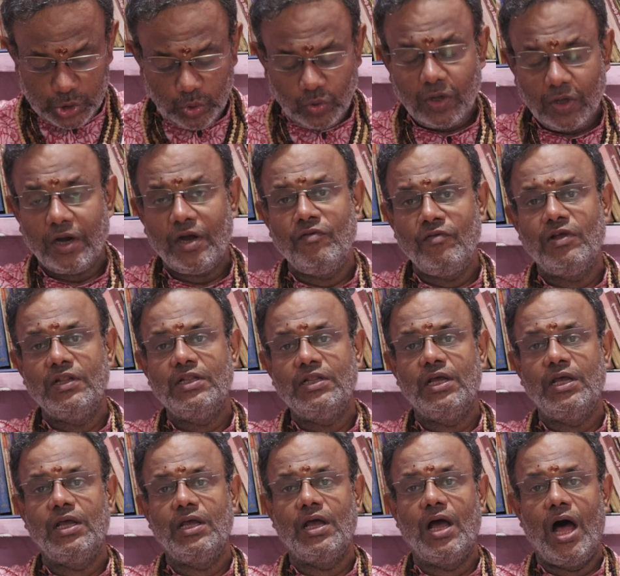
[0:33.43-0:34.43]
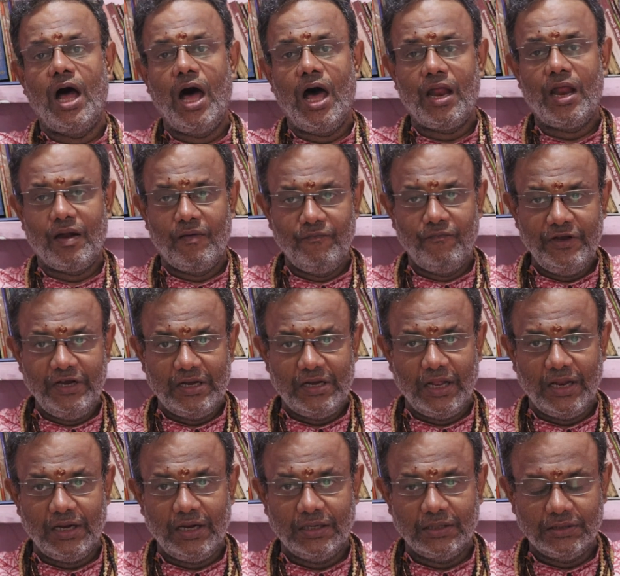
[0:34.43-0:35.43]
சுக்கரன் வந்து ஆறாம்
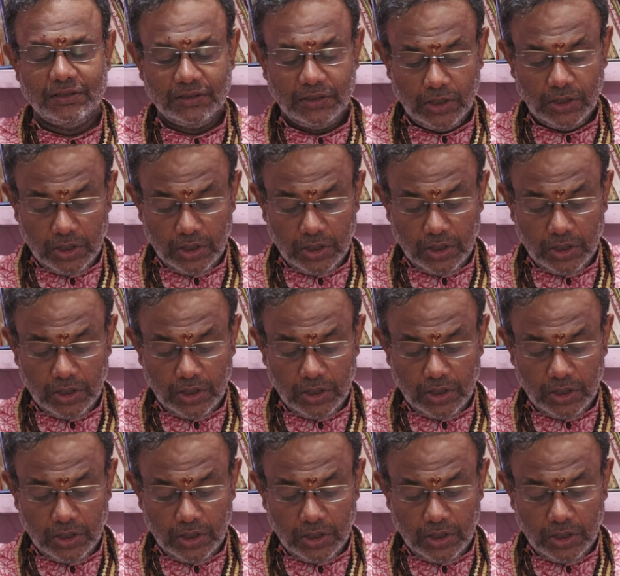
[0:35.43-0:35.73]
வீட்டில் இருக்குது